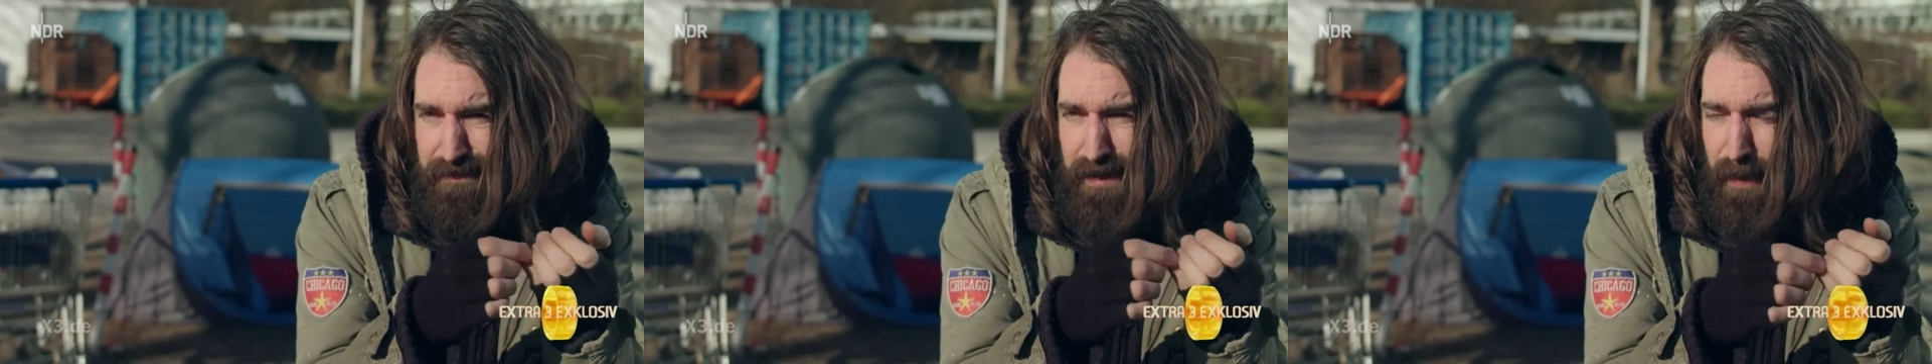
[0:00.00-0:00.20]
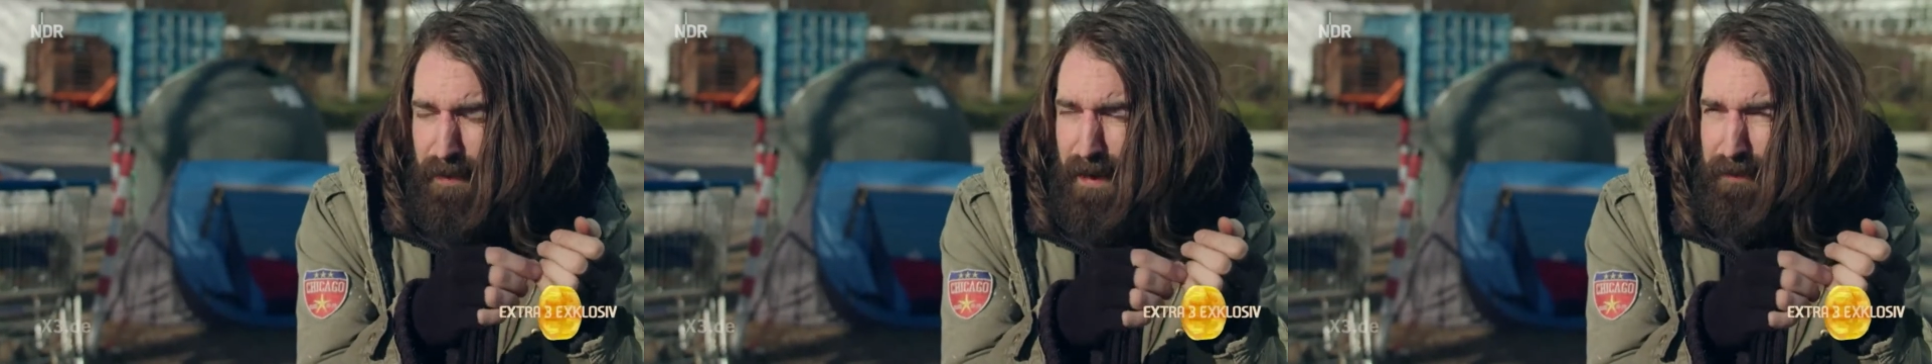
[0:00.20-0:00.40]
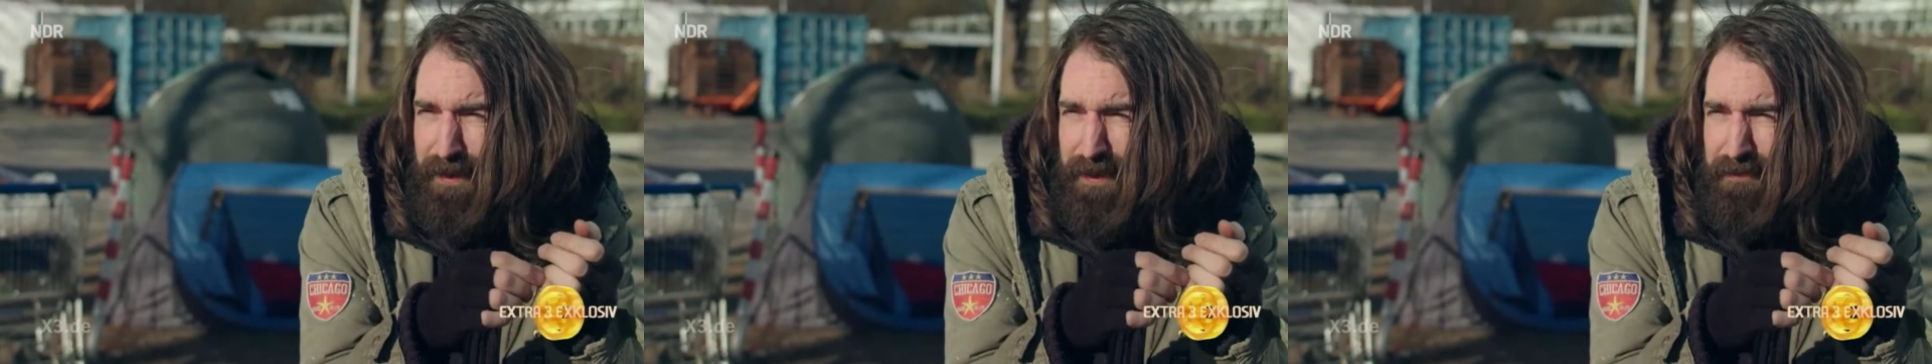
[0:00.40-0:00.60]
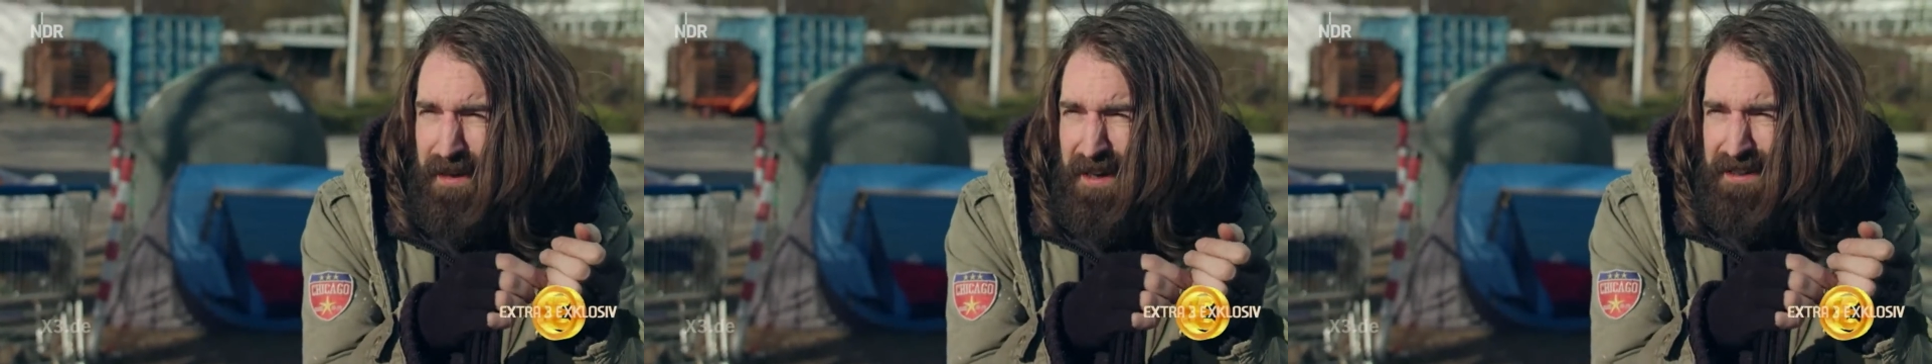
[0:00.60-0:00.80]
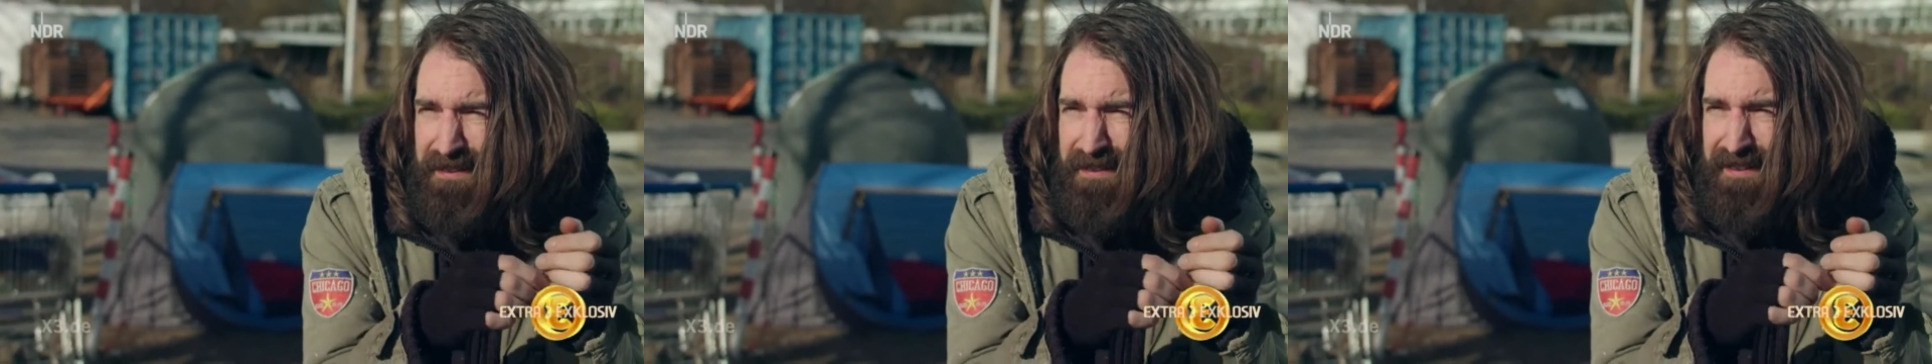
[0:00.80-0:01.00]
hab Abi
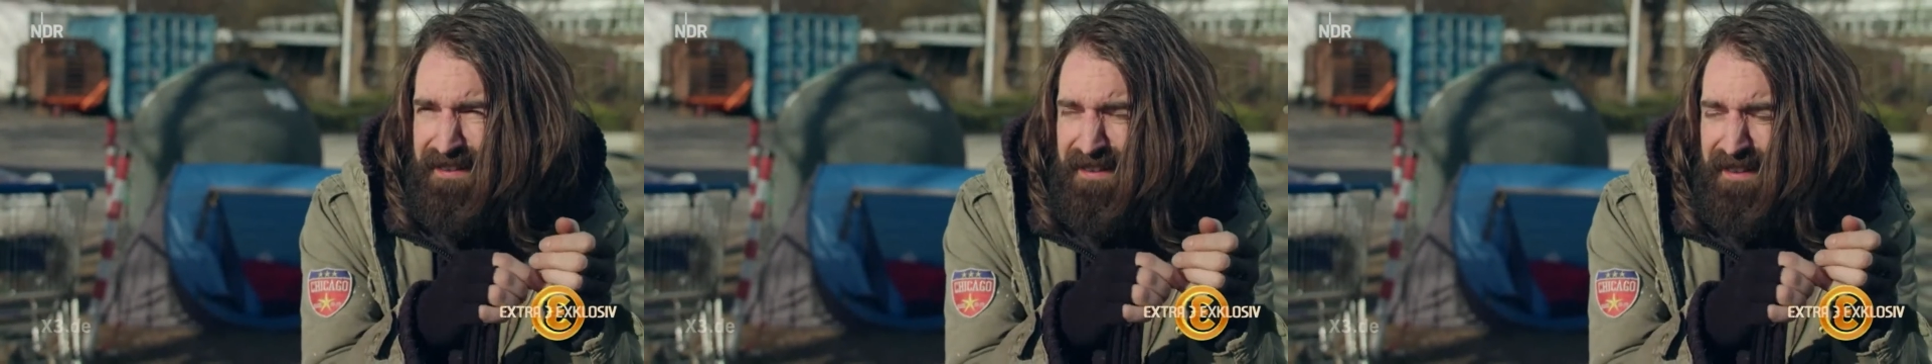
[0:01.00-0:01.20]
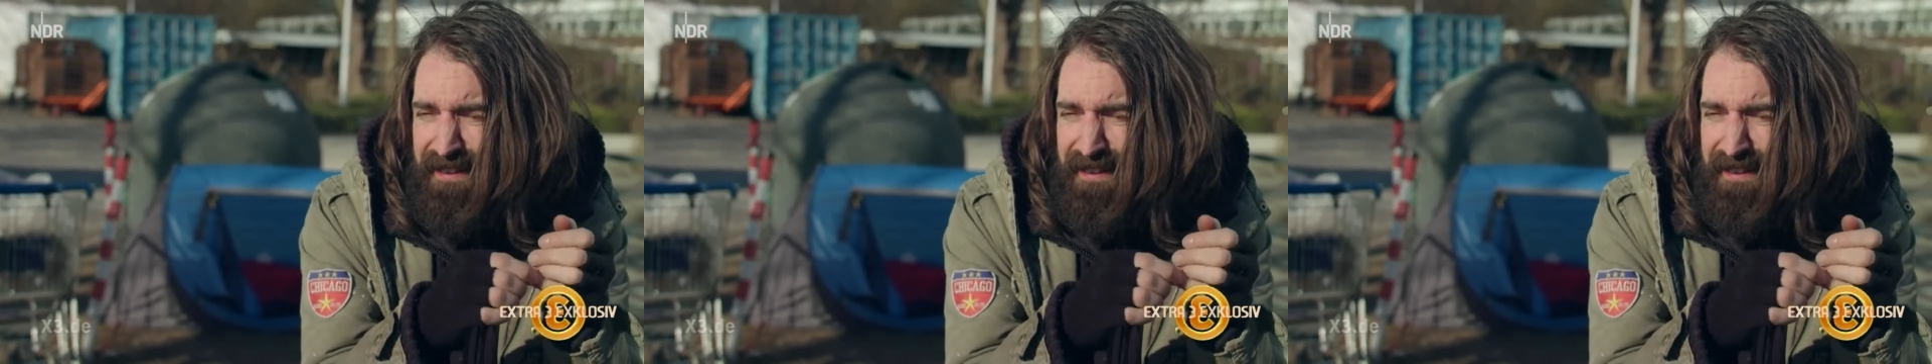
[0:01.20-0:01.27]
gemacht